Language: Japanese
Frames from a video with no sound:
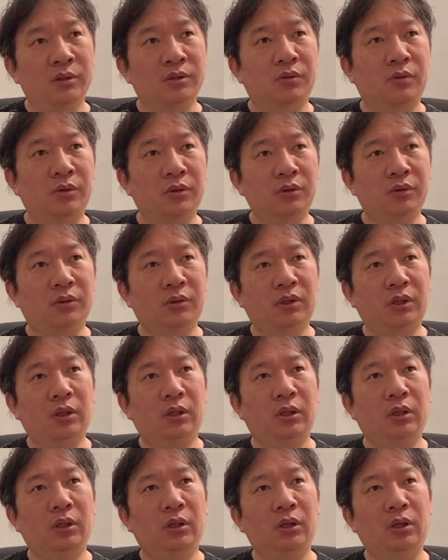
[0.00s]
そういう
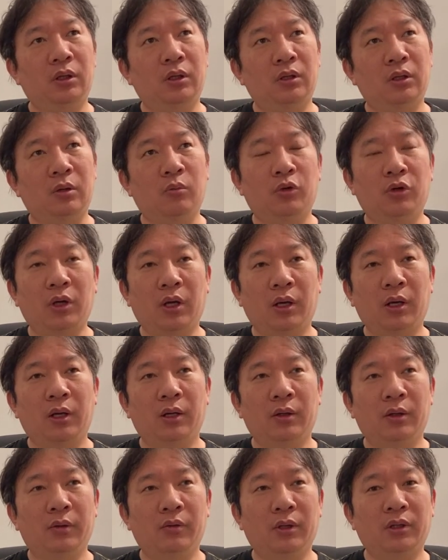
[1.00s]
時でも
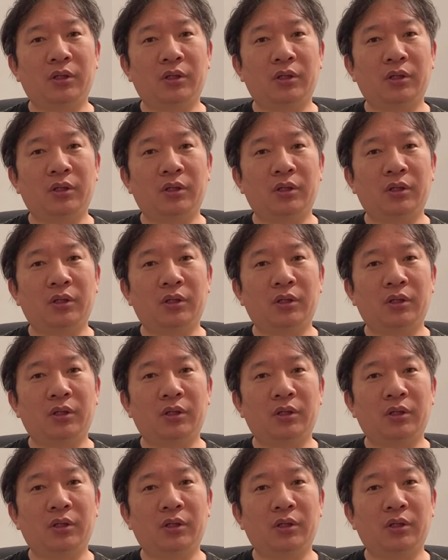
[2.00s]
ね、